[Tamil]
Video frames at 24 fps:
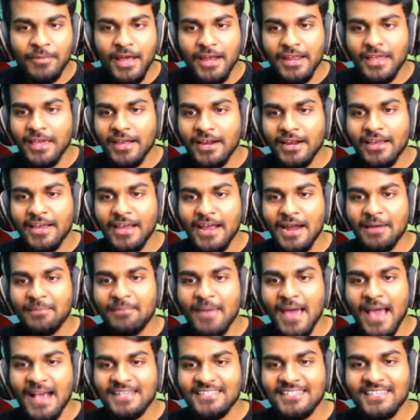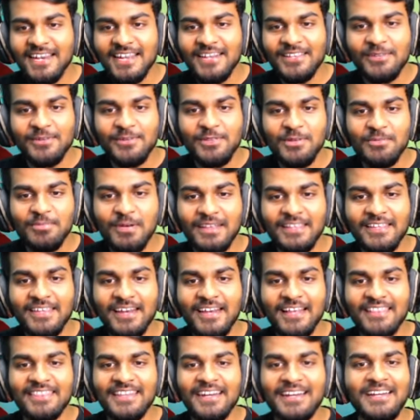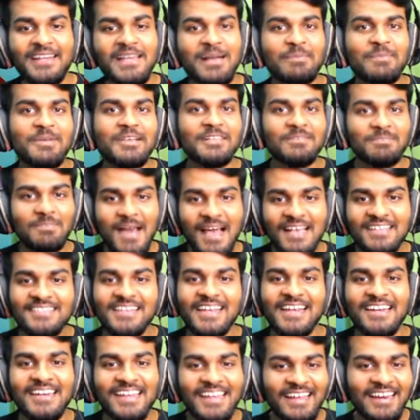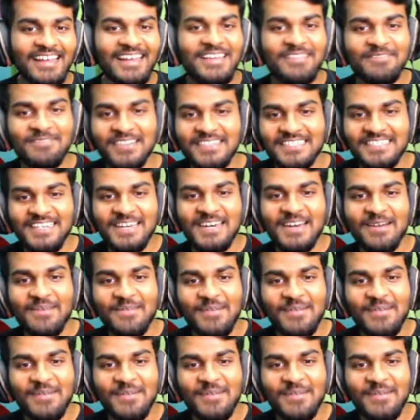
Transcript: மாதிரியே இருக்கு அண்ட் பேக் சைட்ல இருந்து வந்து பாத்தீங்கன்னா தண்ணி அப்படியே ஸ்பிளாஷ் ஆயிட்டே இருக்கு ஃபர்ஸ்ட் நான்